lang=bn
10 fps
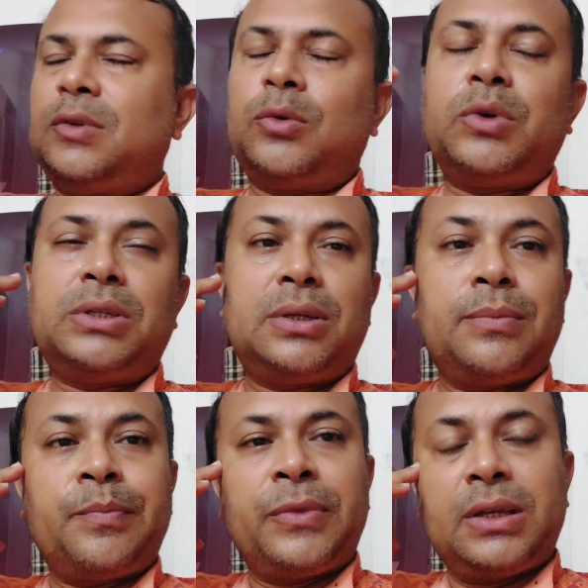রয়েছে
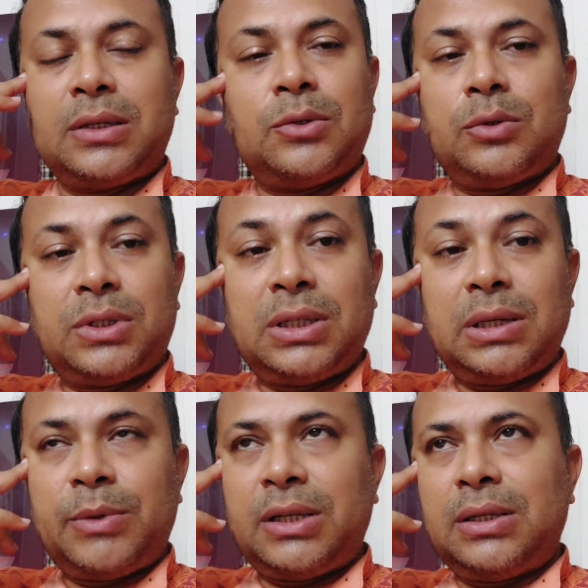সেই জন্য যেতে
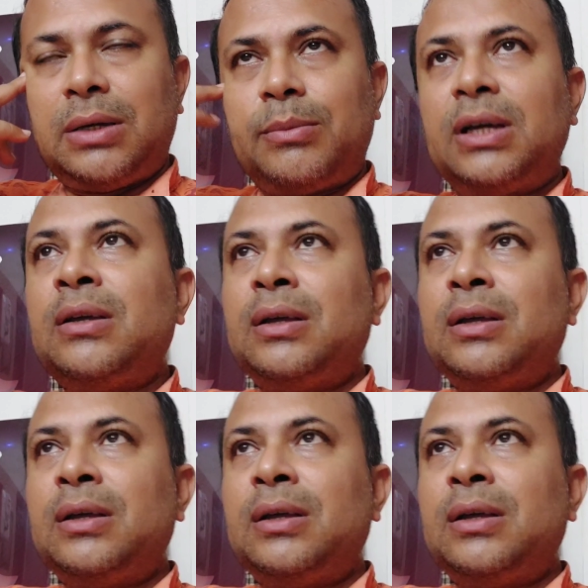পারিনি আমরা